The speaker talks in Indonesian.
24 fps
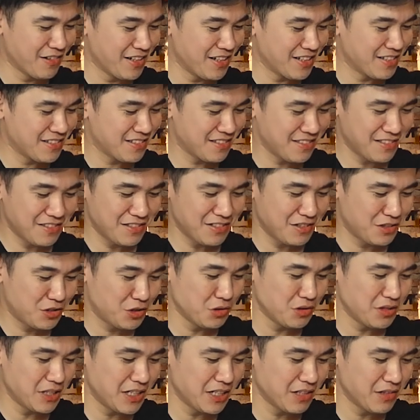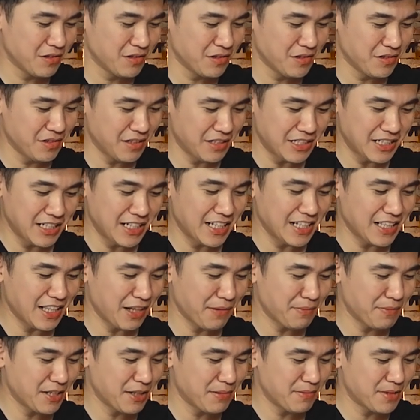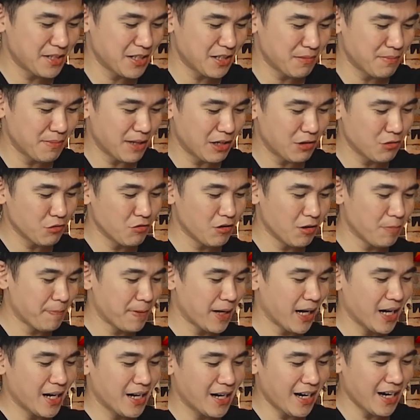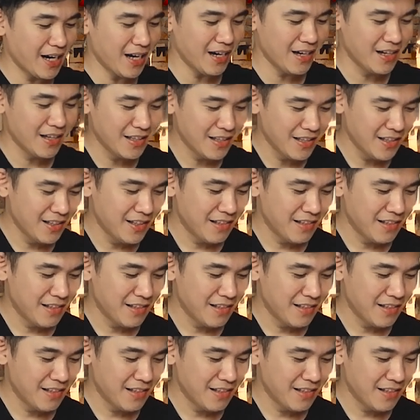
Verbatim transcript: Gue tuning dulu, ini gitar bener-bener baru gue pegang.